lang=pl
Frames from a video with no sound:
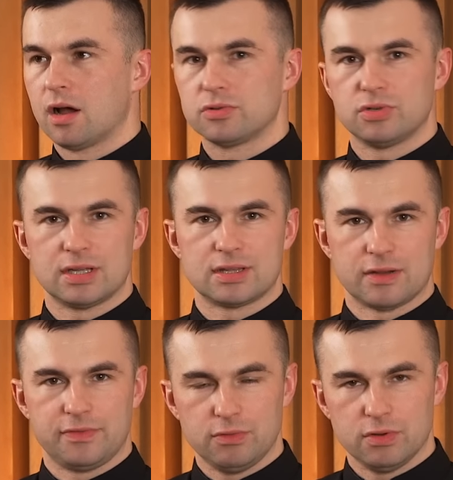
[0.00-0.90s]
które
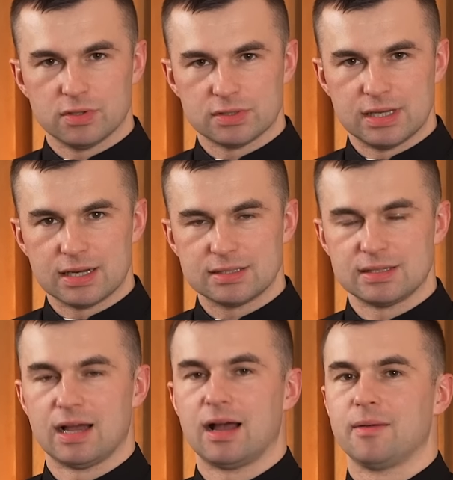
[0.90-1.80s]
trafiło do
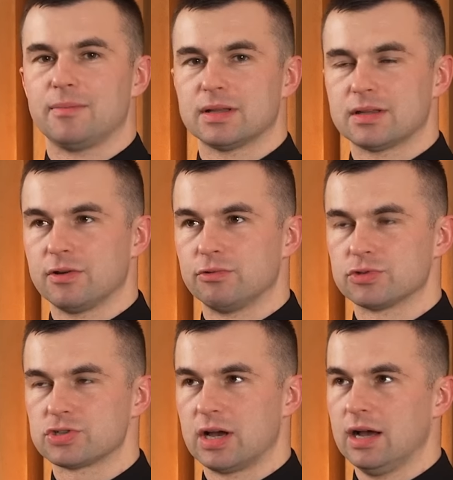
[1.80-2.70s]
serca
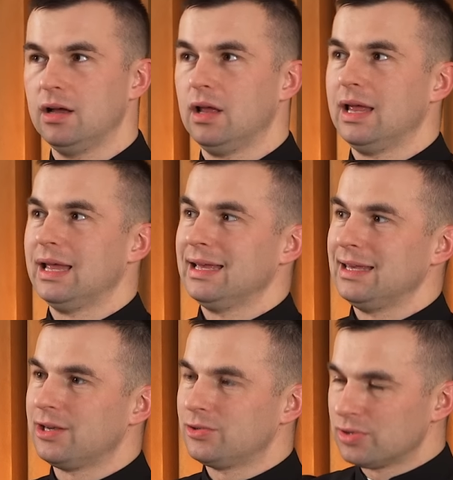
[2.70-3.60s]
Mateusza
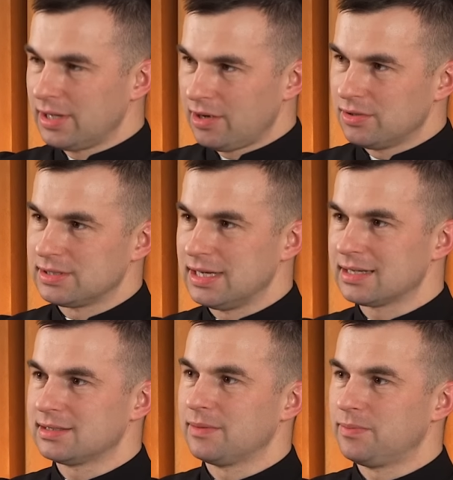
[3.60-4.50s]
i które jego
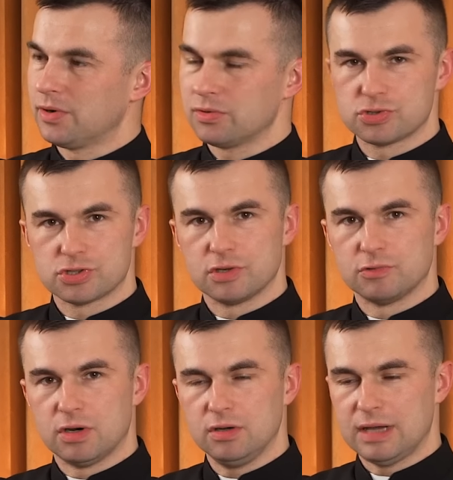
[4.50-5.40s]
serce
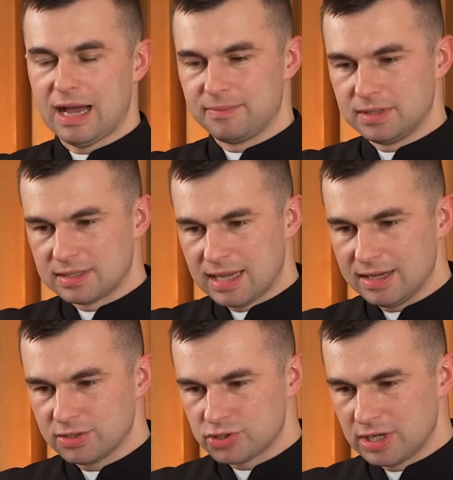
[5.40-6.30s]
poruszyło, aby
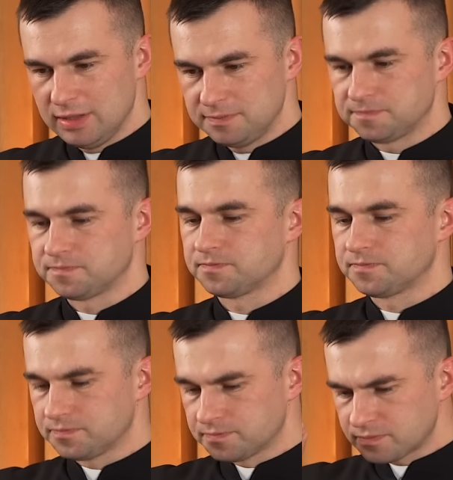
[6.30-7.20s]
także
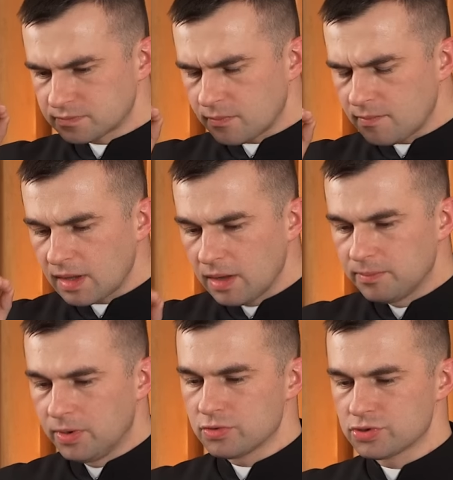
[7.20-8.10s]

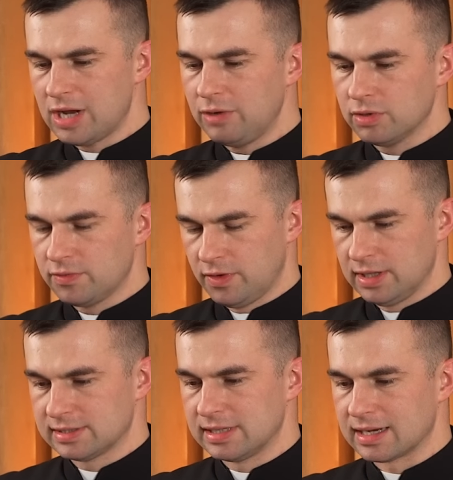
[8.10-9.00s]
poruszało
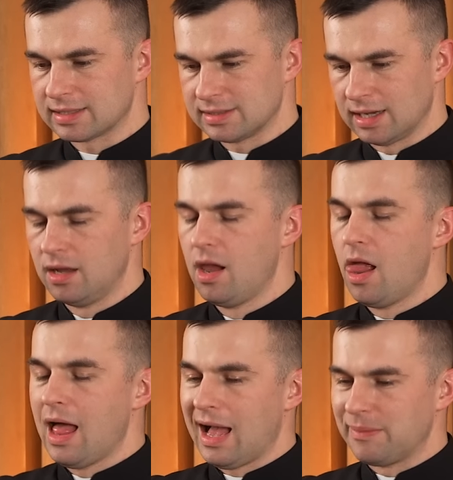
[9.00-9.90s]
Twoje serce,
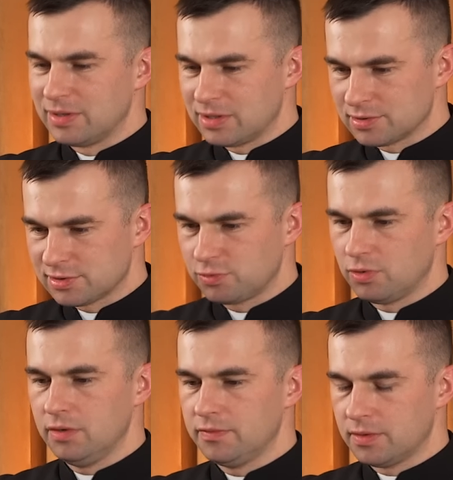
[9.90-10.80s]
aby to
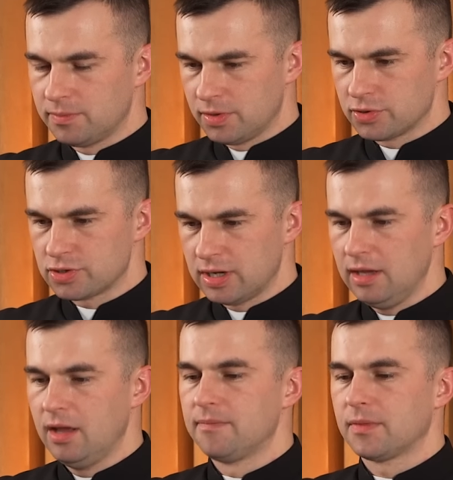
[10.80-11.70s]
Słowo
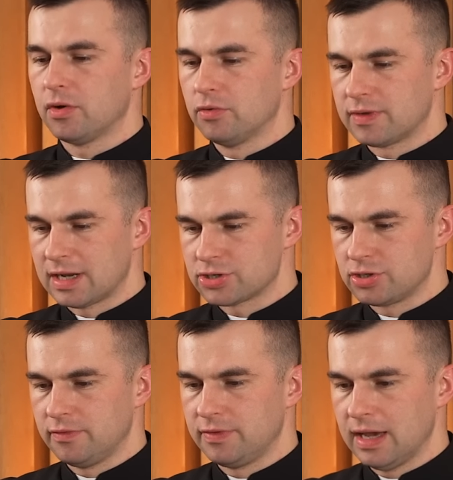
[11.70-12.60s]
Boże
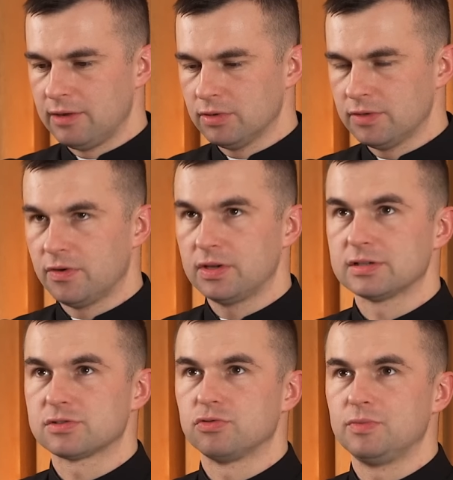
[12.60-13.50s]
uwrażliwiało
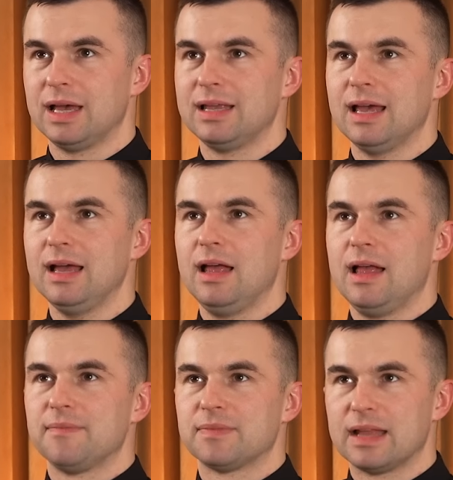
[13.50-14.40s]
Twoje sumienie
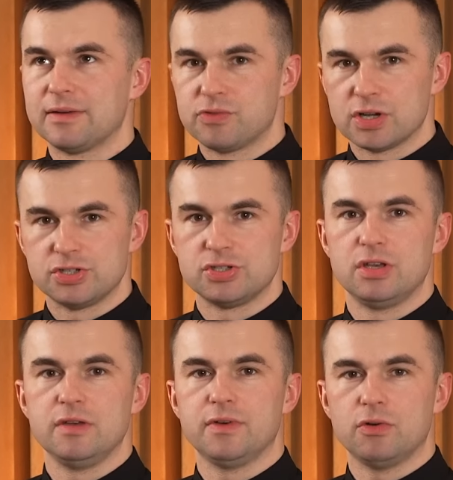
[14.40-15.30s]
na
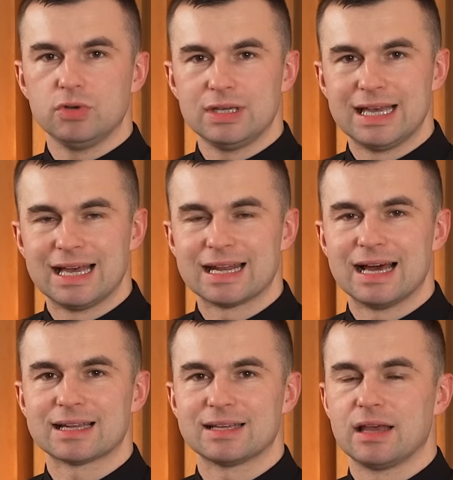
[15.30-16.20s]
właściwą
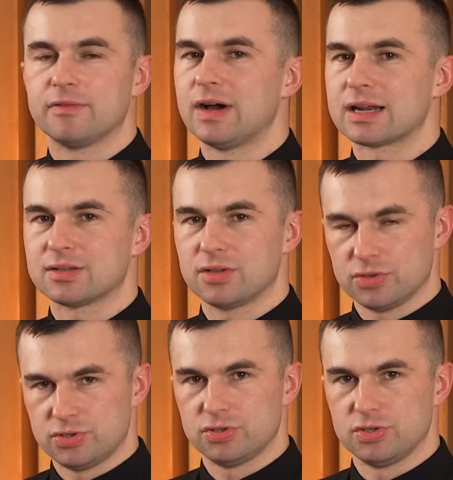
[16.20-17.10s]
hierarchię
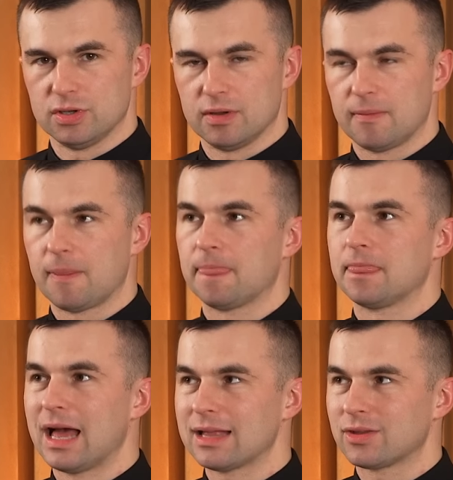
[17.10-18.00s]
wartości,
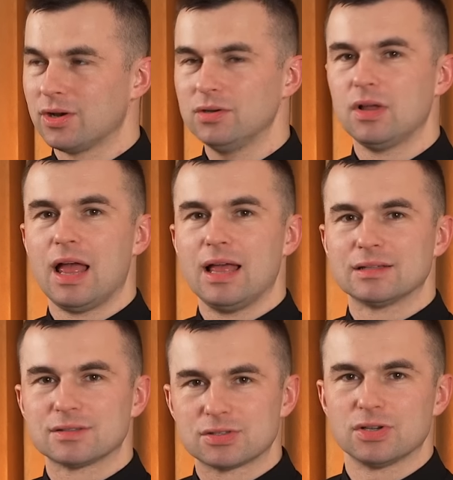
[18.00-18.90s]
na to,
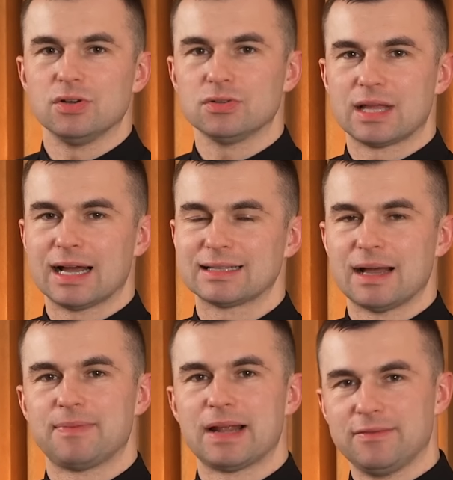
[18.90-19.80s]
co tak
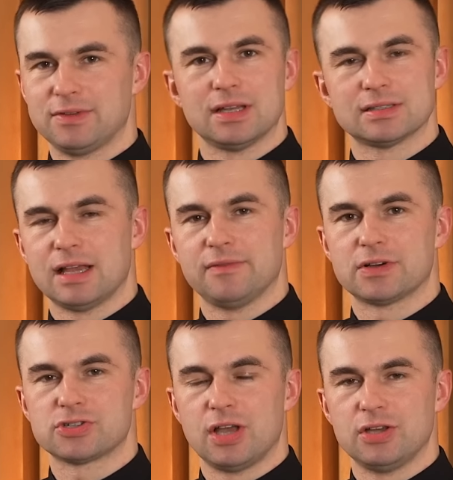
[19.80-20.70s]
naprawdę jest
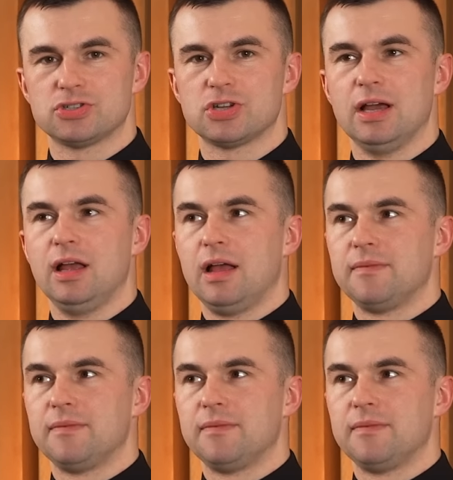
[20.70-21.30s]
najważniejsze